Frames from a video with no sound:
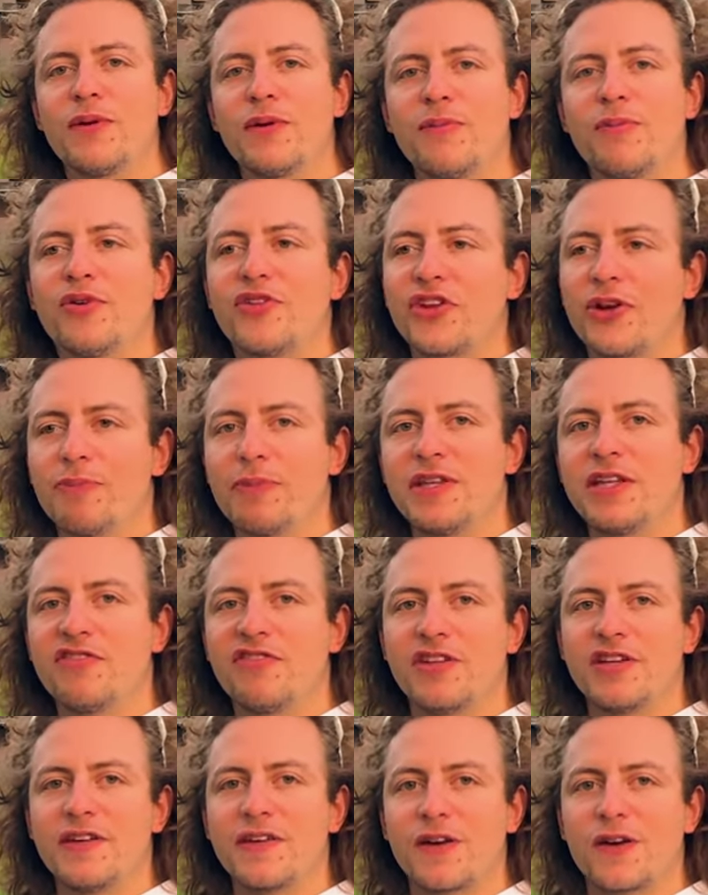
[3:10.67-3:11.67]
potrebbe
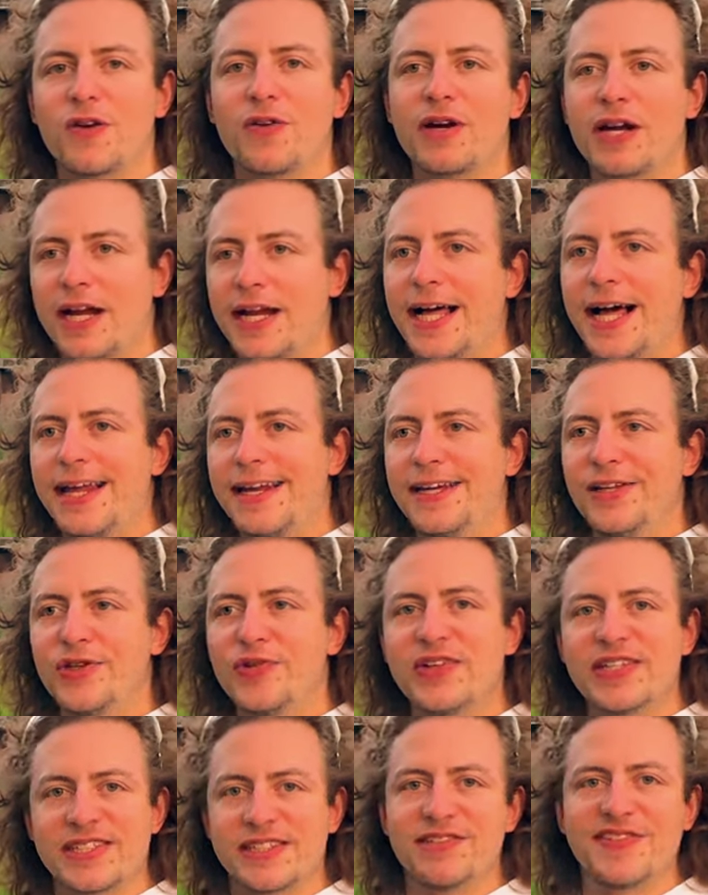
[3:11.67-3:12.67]
definirlo un canale
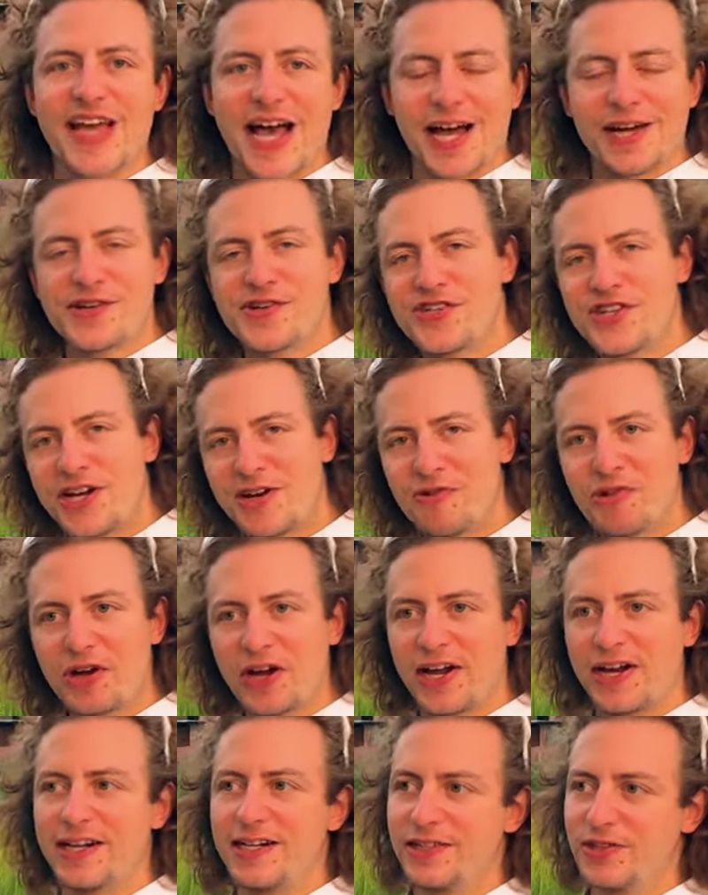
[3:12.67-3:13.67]
dove si viaggia, un
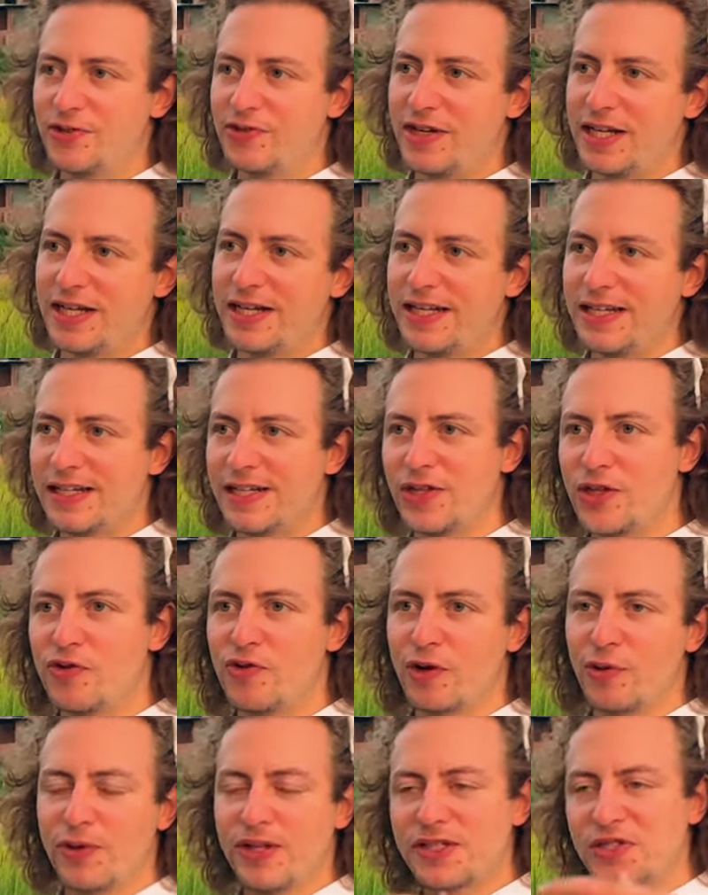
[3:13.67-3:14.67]
canale dove, dove,
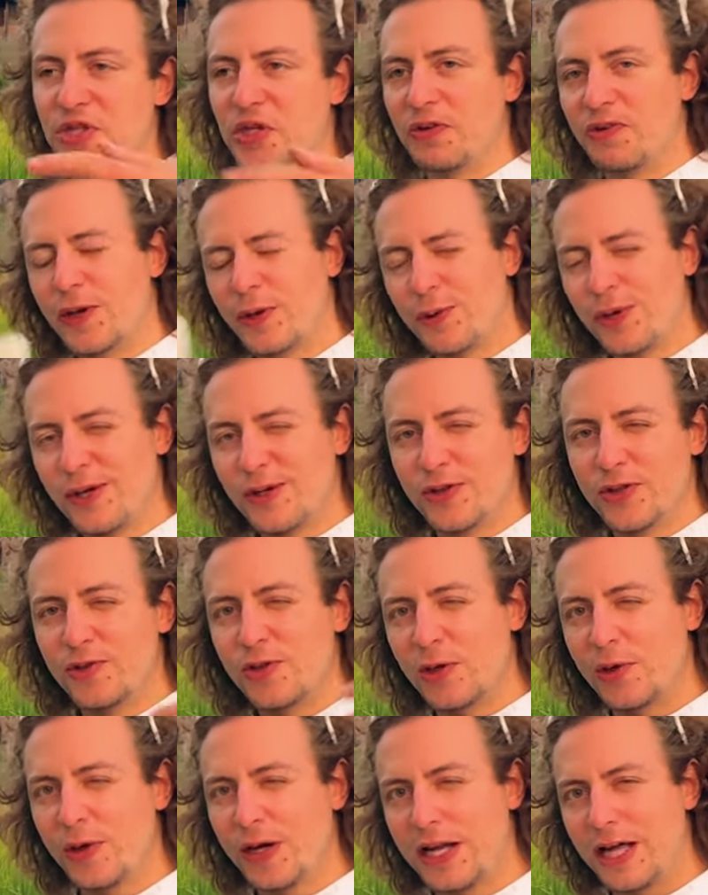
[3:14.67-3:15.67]
questo, dove quello, dove
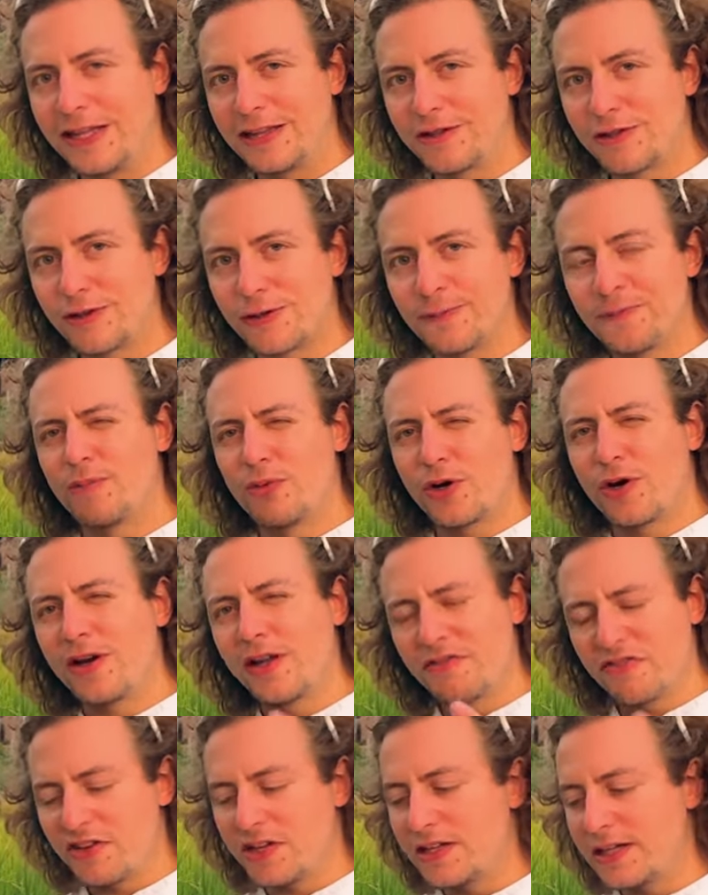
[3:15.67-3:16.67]
quell'altro, però alla
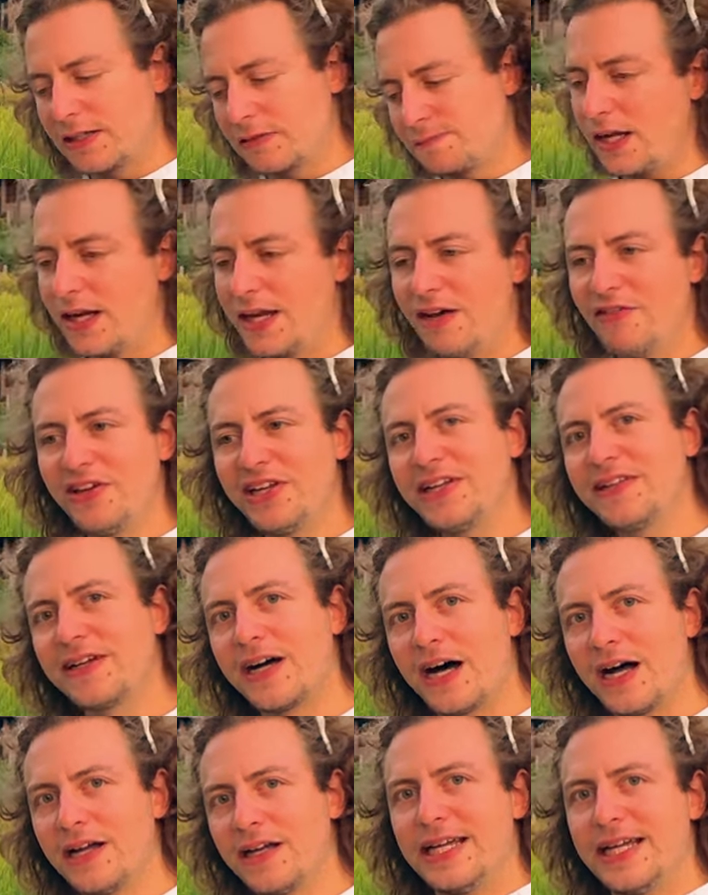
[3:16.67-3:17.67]
fine la
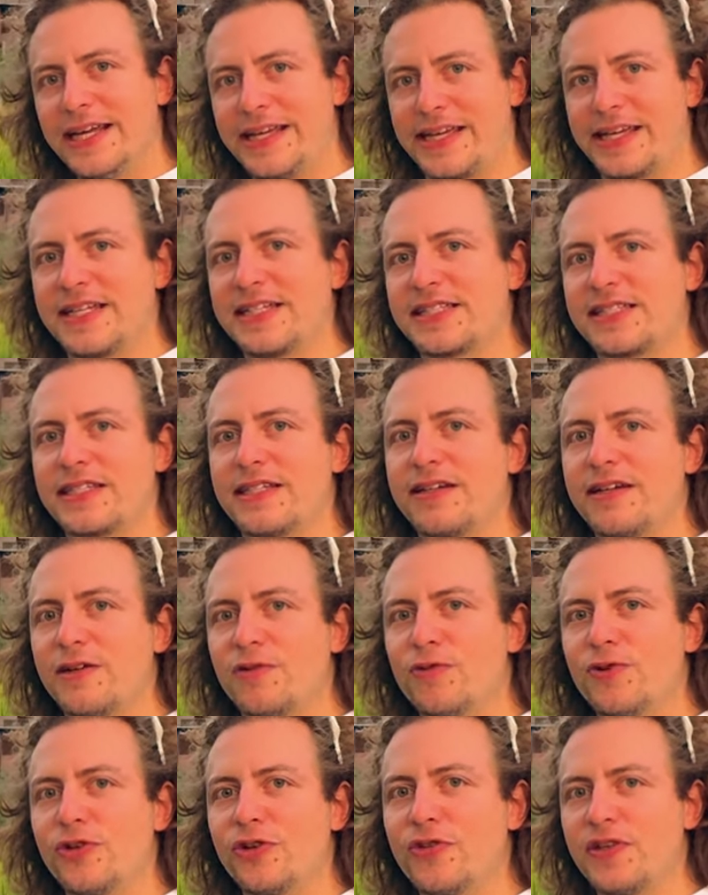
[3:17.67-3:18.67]
verità è che se
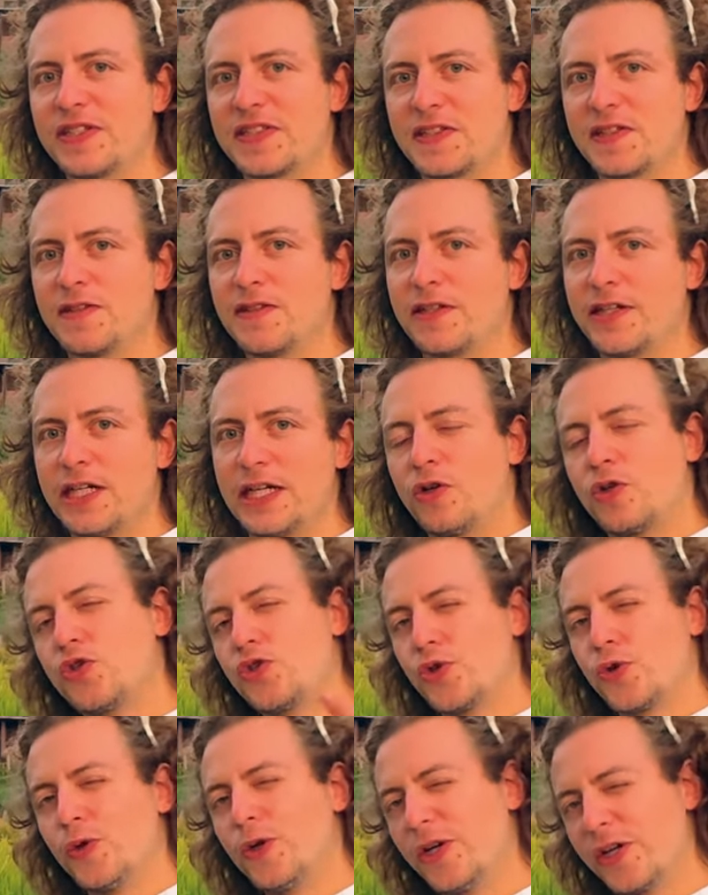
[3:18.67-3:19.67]
uno dovesse dire
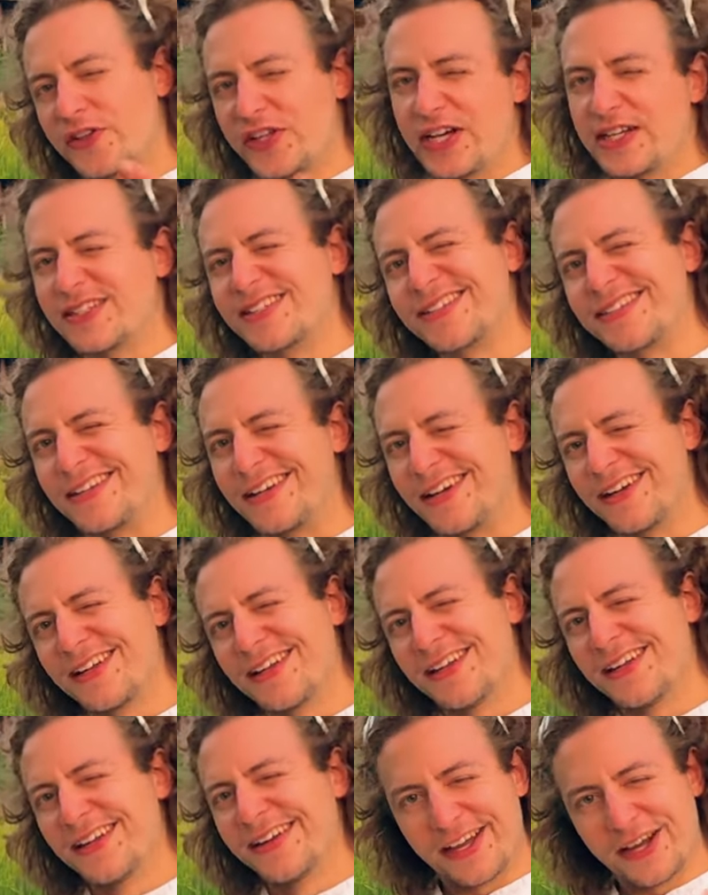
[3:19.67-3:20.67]
Giulio Testa
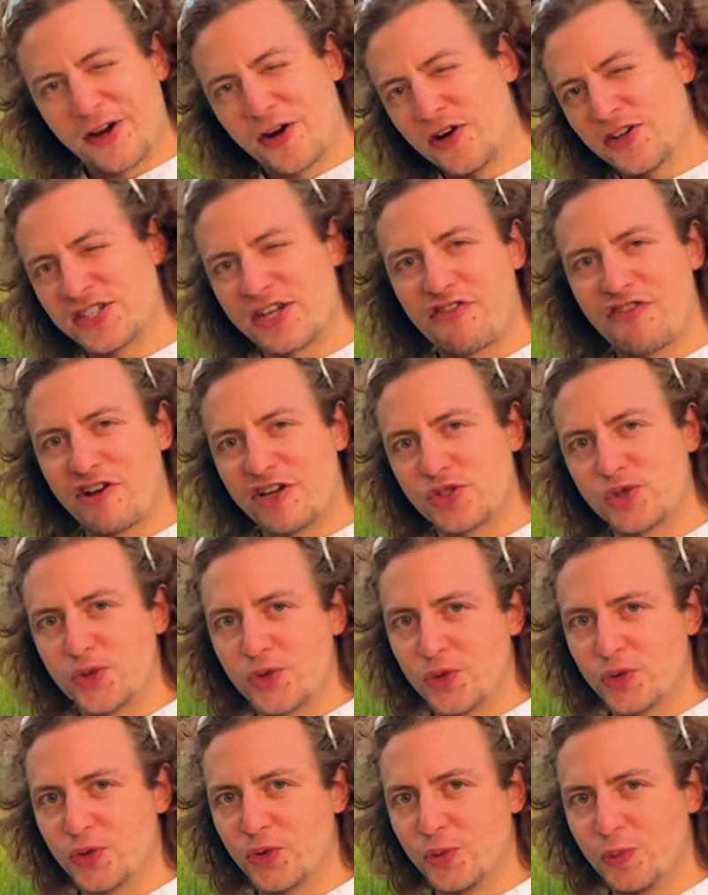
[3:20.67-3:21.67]
che cosa fa su
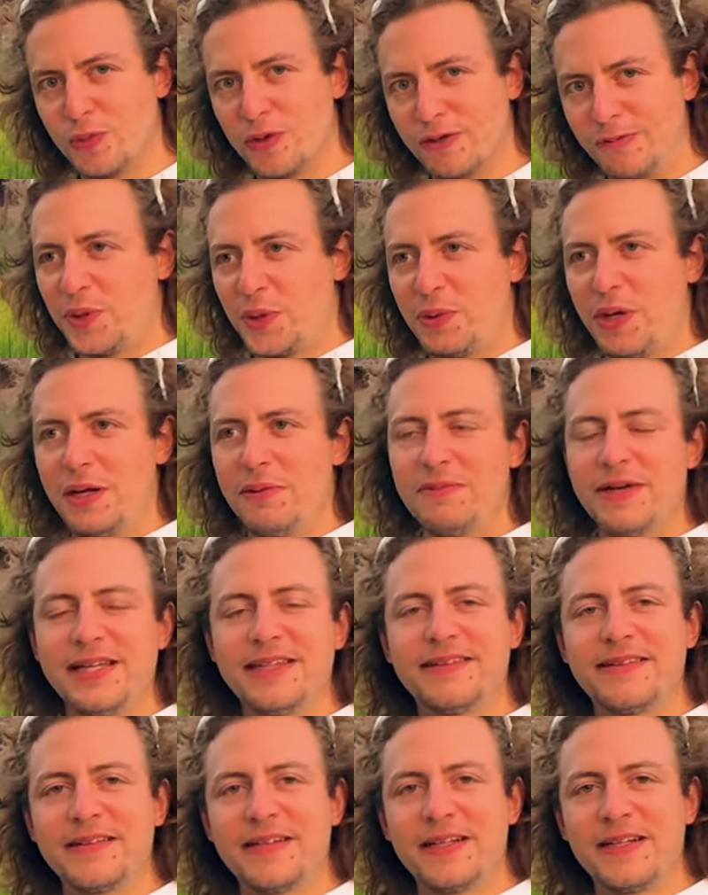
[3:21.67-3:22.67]
YouTube?
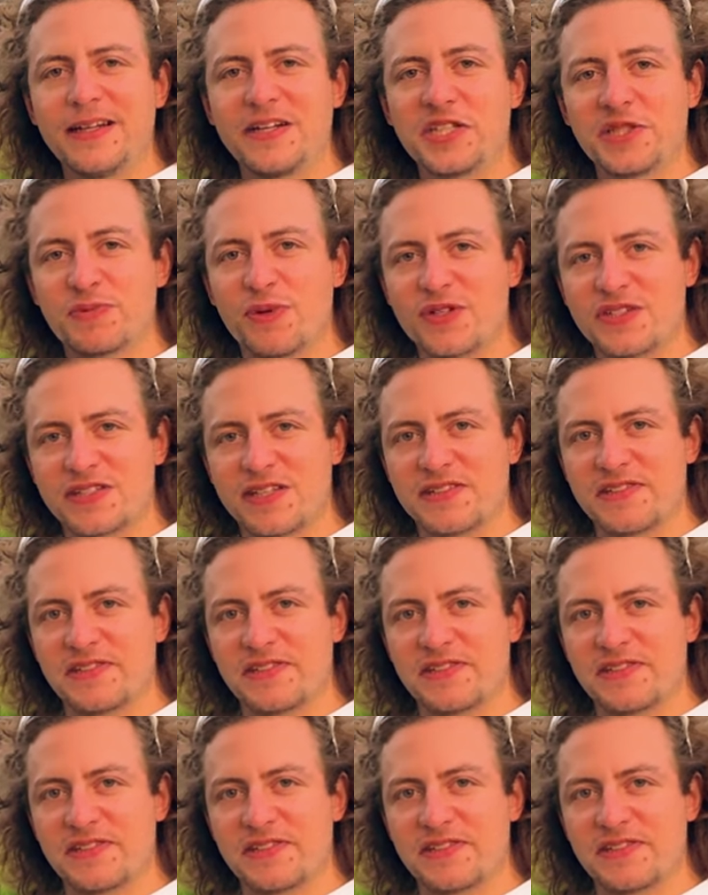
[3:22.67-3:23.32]
Probabilmente la risposta